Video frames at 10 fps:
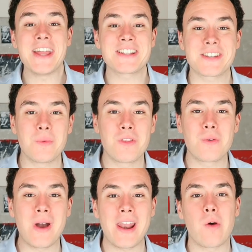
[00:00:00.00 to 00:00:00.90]
En segundo
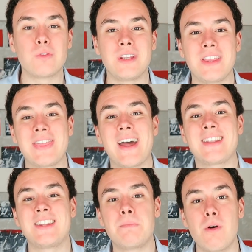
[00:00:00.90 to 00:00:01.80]
lugar,
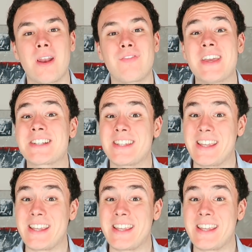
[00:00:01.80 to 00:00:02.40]
utilizar tipografías